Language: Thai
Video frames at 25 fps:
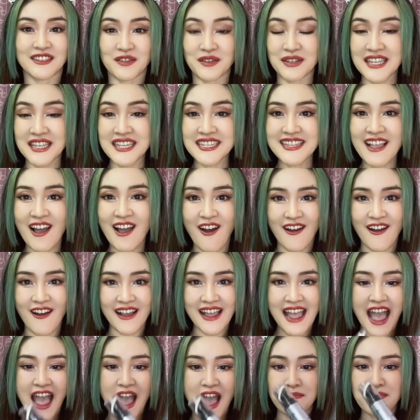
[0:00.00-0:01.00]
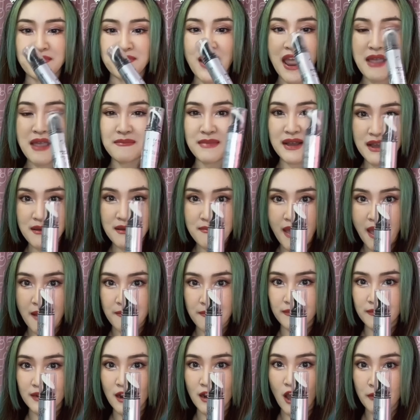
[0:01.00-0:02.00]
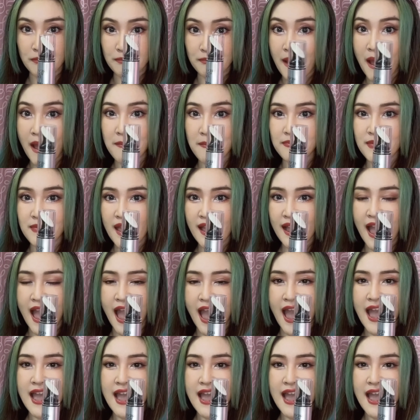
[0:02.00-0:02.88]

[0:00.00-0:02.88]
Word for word: ตัวที่2ค่ะไพรเมอร์แบบหลอดปั๊มนะคะ